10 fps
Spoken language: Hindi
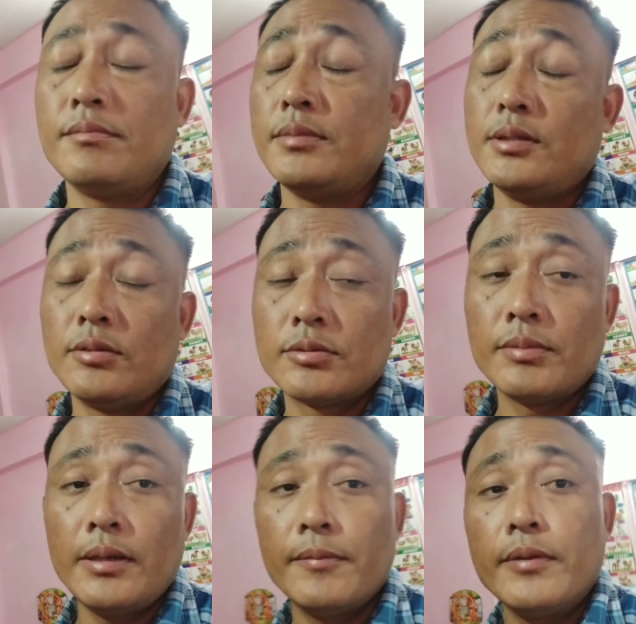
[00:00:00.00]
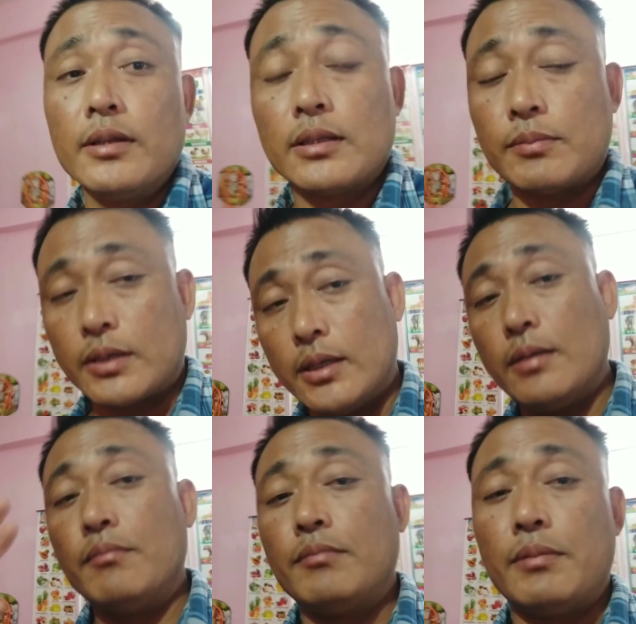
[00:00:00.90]
वीडियोस में तब तक के
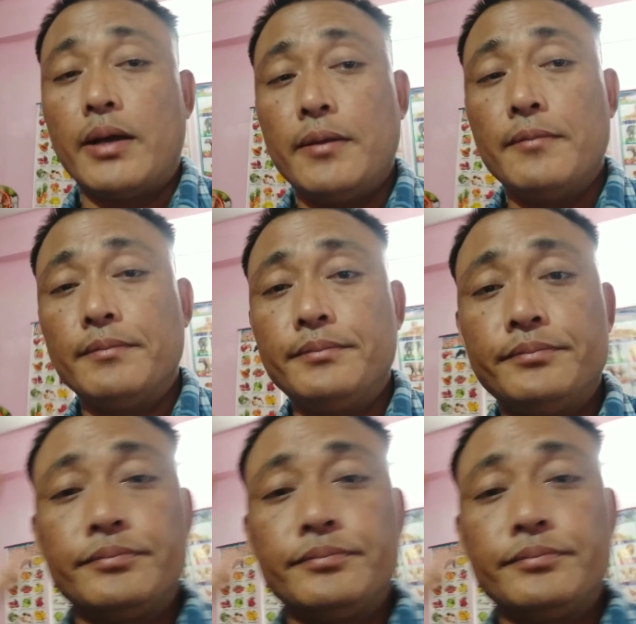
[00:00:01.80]
लिए बाय बाय